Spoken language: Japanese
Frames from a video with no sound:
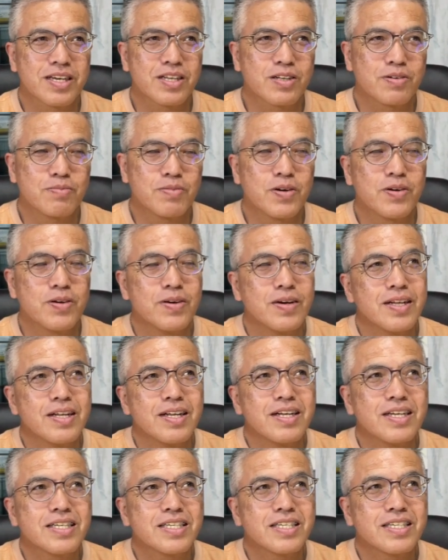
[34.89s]
れども、
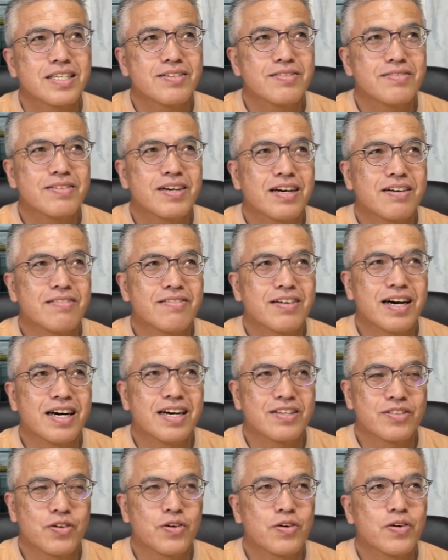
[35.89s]

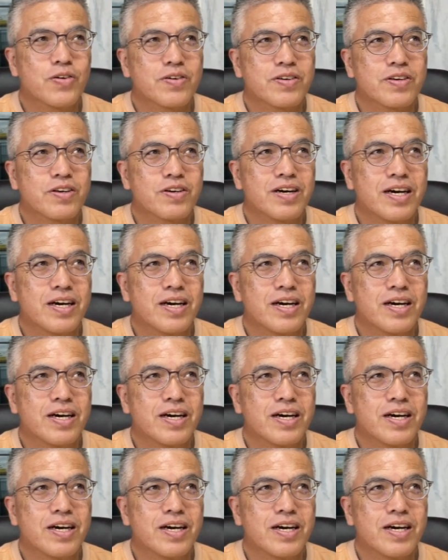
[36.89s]
チワワの、